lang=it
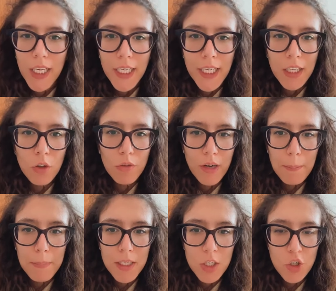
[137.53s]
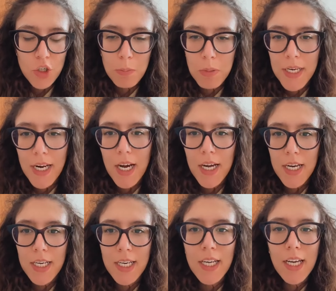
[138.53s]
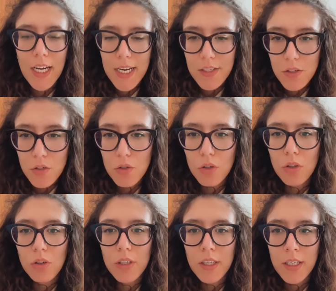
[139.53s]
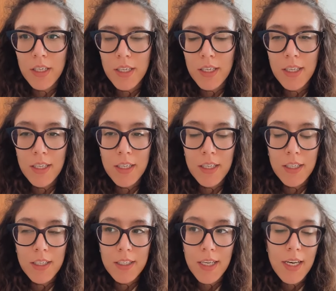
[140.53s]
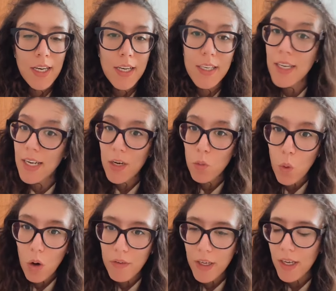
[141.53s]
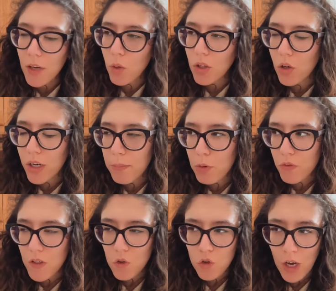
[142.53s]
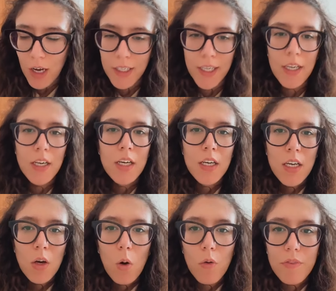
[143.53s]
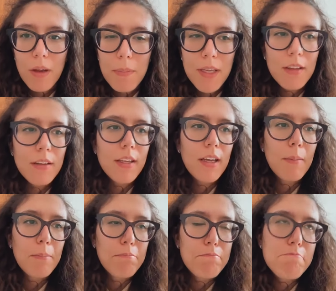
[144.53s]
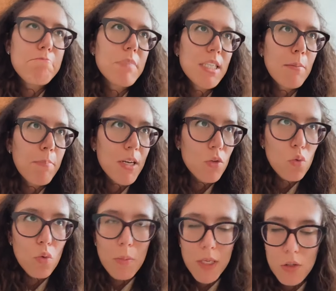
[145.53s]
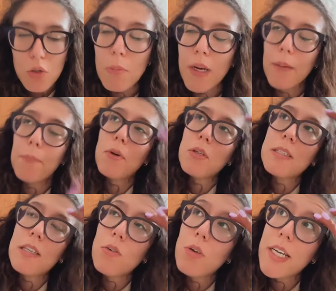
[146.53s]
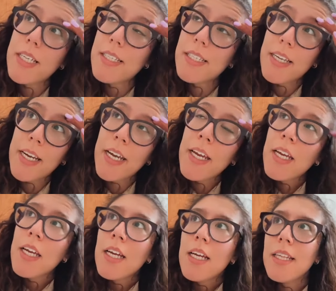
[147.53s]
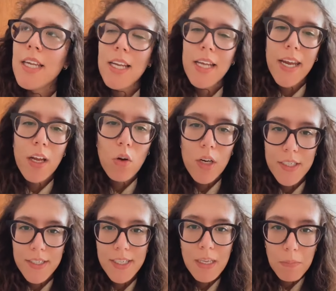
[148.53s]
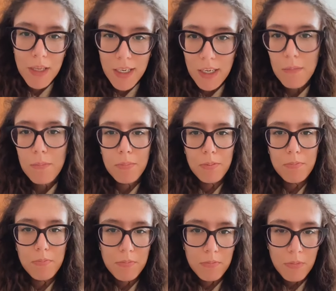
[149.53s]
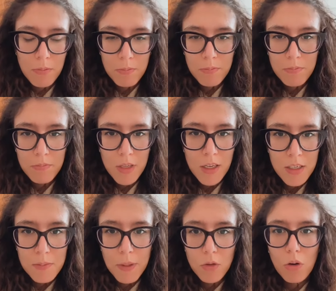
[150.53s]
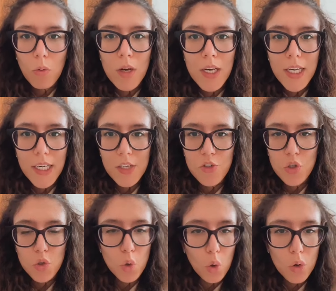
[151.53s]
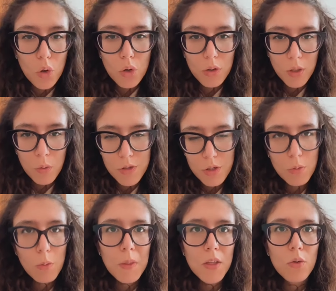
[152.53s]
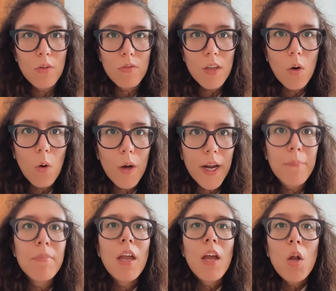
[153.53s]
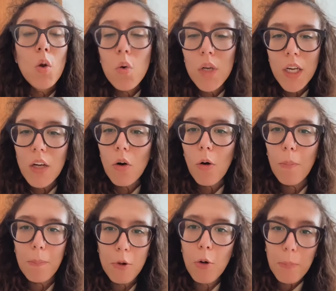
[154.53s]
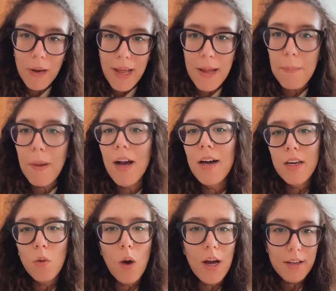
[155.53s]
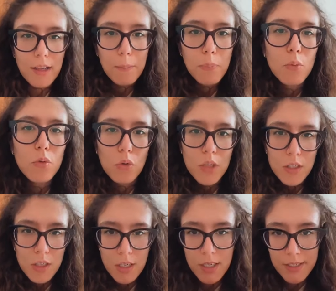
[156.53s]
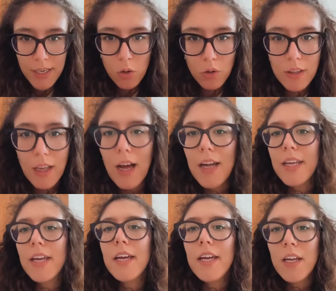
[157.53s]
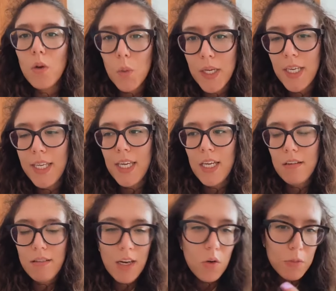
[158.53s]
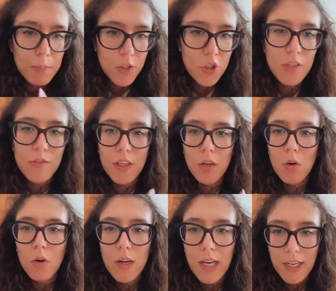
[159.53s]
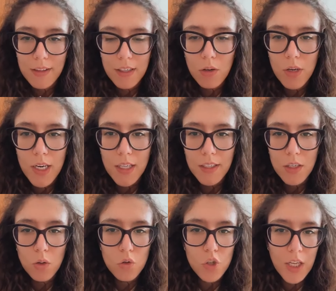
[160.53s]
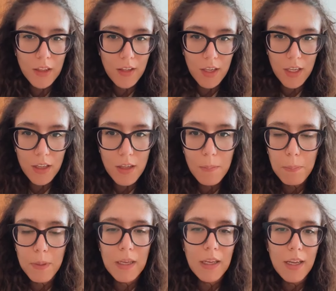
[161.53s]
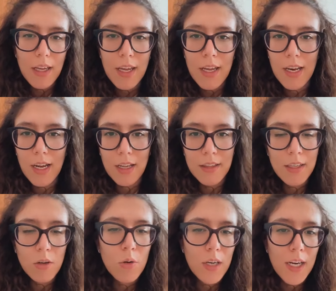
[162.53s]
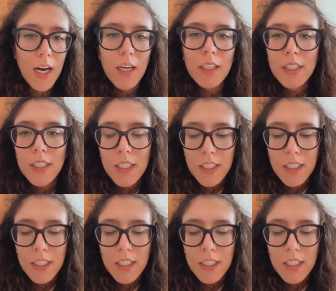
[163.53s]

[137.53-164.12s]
e che dovrebbe disciplinare l'ingresso eh, nelle, nelle, nuove graduatorie provinciali. Ovviamente si presume insomma, che possano essere delle regole simili mh, mm, rispetto a quelle che ci sono in questo momento in vigore. L'unico problema riguarda appunto le, le secondarie e quindi nello specifico la categoria dei docenti ITP e la categoria...